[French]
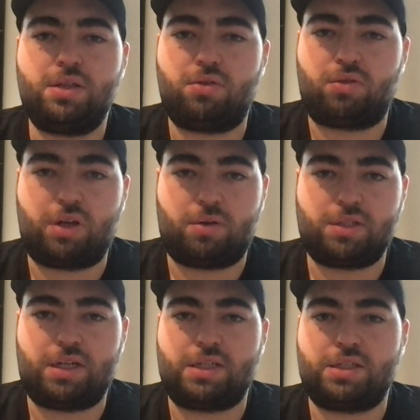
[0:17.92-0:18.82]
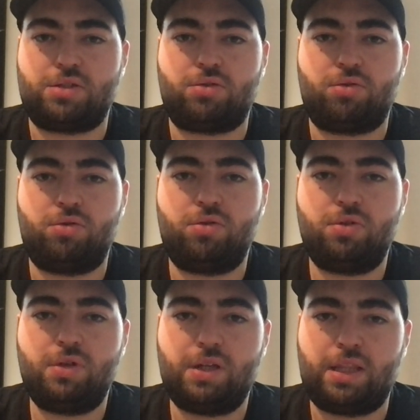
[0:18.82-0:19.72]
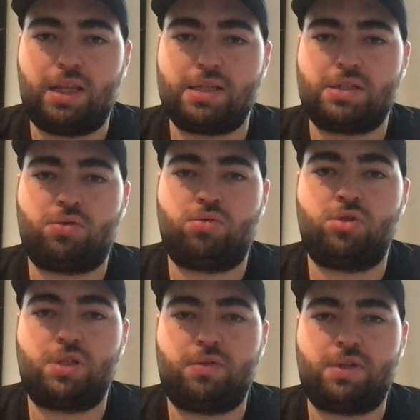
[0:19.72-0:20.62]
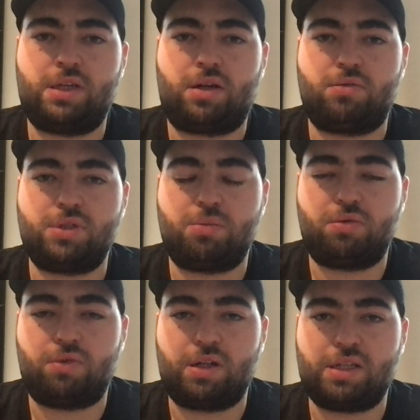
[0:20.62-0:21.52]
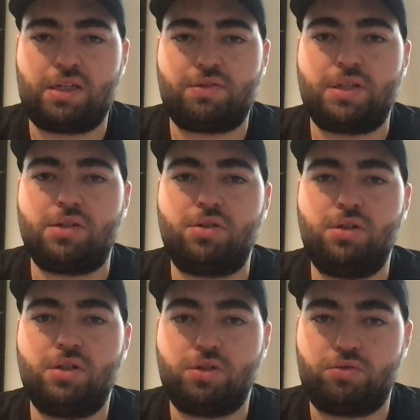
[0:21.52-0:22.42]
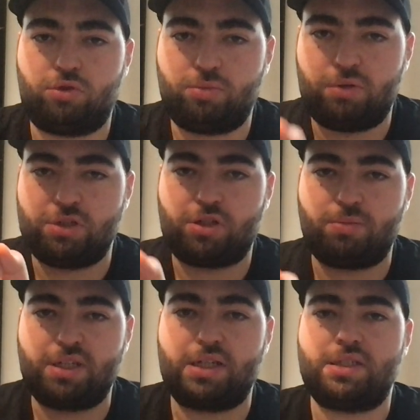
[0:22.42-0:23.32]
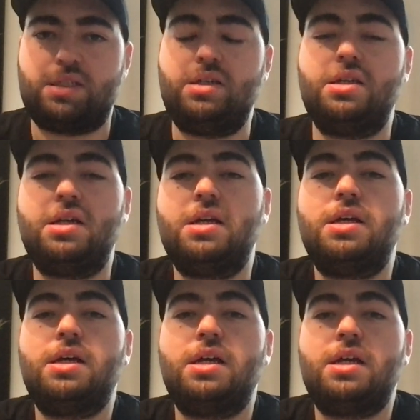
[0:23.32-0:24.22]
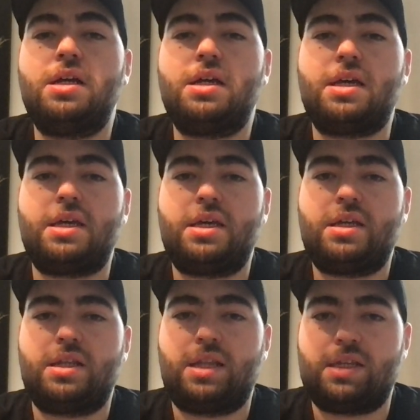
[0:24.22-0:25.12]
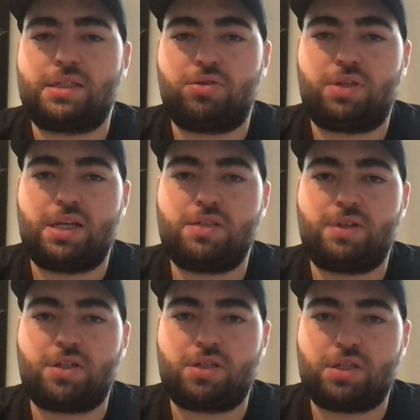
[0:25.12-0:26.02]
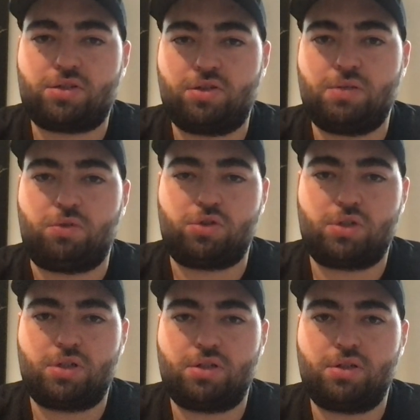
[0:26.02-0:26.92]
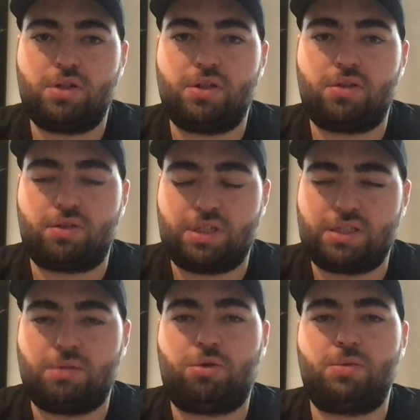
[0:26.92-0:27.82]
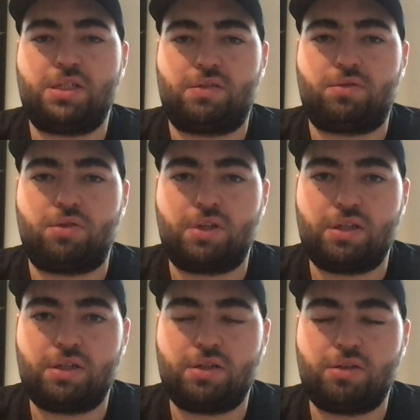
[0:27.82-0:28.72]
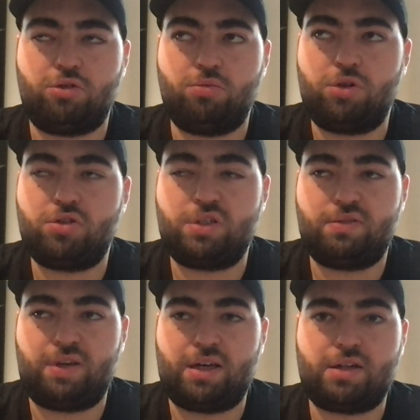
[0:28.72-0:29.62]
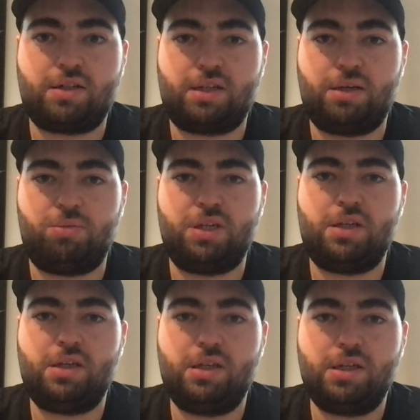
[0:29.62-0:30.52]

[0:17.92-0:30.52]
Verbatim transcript: Donc, on a commencé avec la saison 1. Là, la saison 12 vient de finir, comme vous avez pu voir la dernière vidéo. Je vous remets le Westermania ici. Et là, la saison 13 va sortir ce dimanche. Donc, ça, c'est les premières infos. Le mode univers gaming